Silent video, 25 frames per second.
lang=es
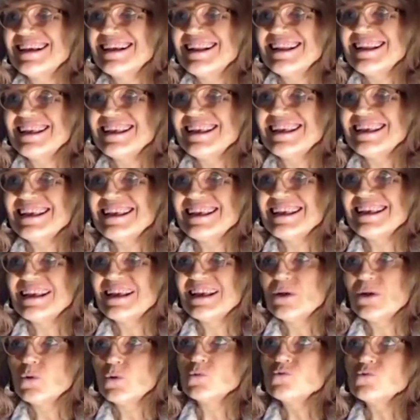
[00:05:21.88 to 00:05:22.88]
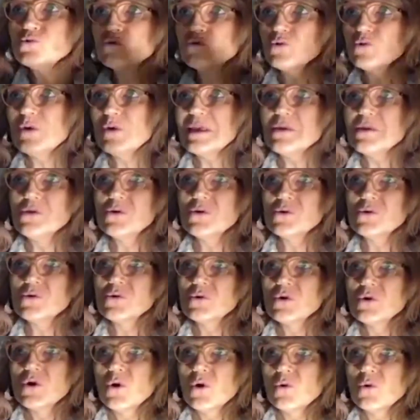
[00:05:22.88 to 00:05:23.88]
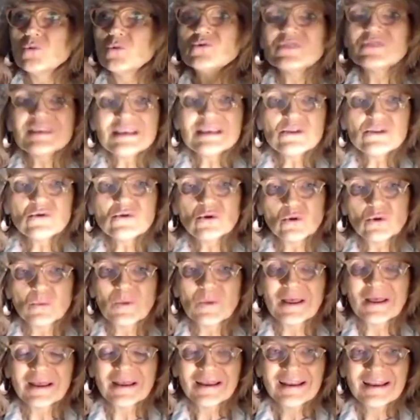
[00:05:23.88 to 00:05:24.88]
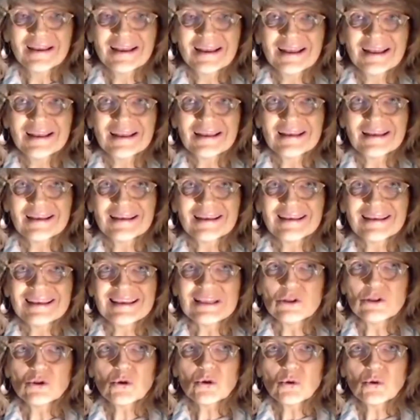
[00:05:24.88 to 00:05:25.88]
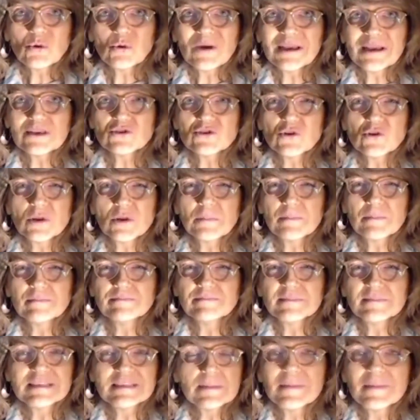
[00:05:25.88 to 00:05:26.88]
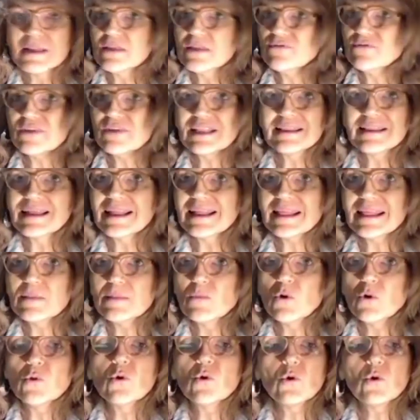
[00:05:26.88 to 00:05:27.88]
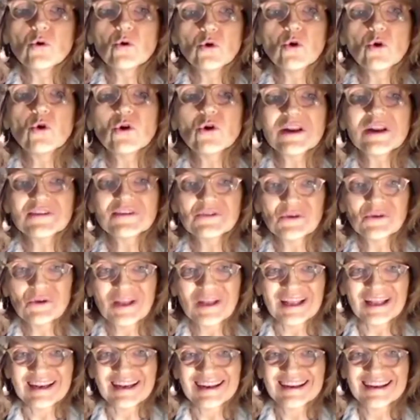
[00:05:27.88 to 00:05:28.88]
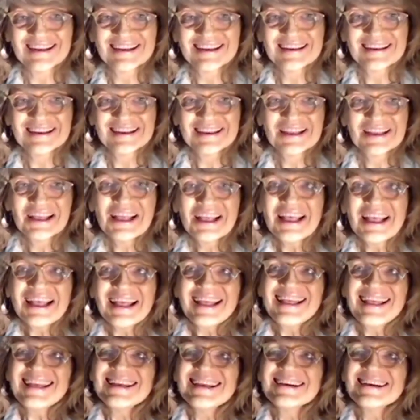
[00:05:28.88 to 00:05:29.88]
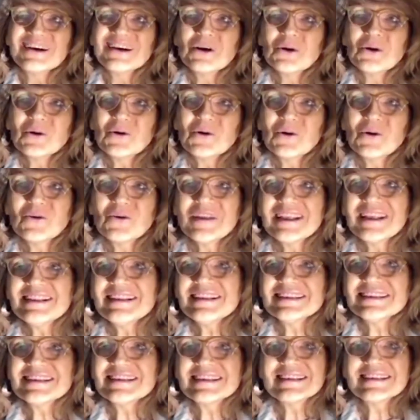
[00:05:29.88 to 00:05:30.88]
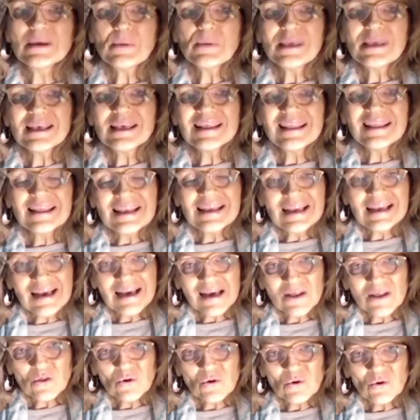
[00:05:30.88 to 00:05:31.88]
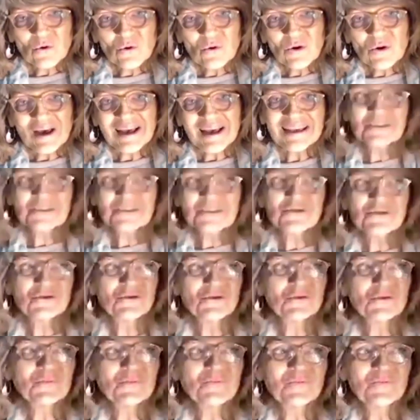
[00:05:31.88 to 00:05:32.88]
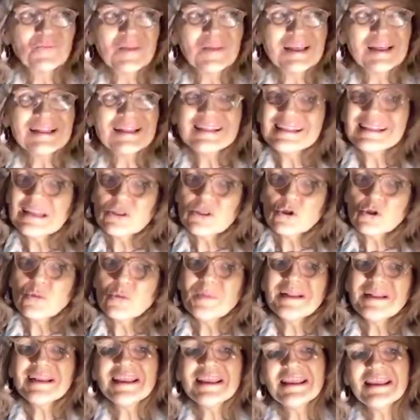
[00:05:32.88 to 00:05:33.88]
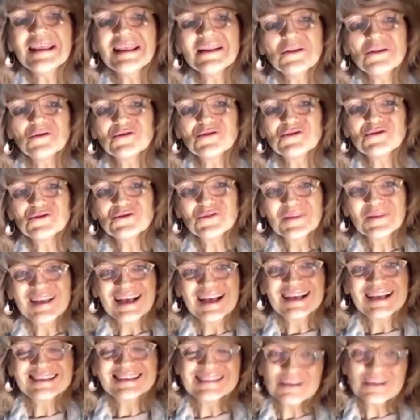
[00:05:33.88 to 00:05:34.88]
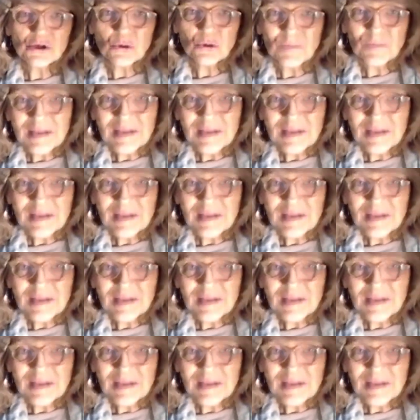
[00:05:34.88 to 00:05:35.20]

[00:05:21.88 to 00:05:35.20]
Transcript: eh, un sueño, un síntoma eh, y todo aquello que se manifestara de modo no racional. Oriente ya se había dedicado a eso entre 2500 a 5000